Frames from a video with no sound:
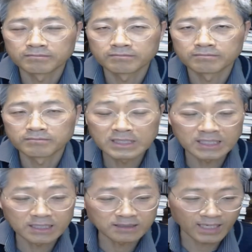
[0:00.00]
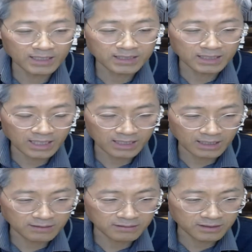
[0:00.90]
일어나야
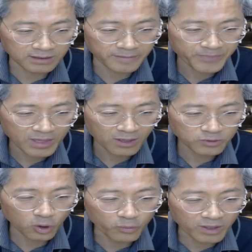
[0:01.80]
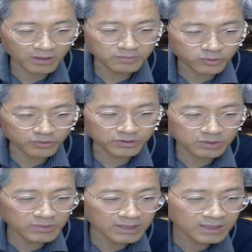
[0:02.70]
된다라는 거예요. 소명,
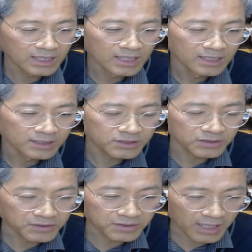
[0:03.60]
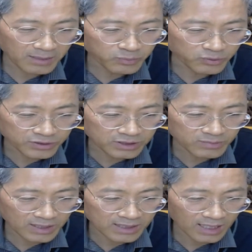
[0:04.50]
부르심은 성령의
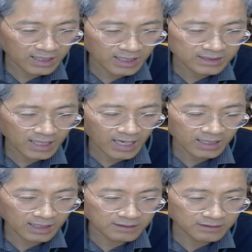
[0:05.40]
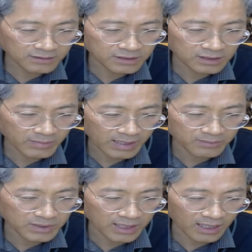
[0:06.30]
부르심에 따라 나아가는 것을
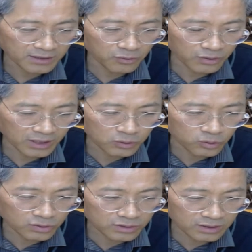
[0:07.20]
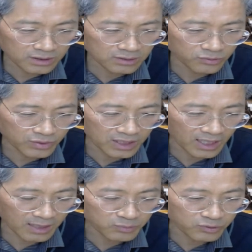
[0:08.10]
말합니다. 영혼의 구원을
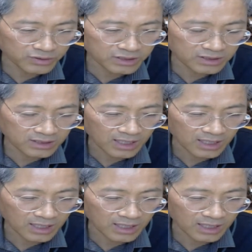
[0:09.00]
위해 부르시는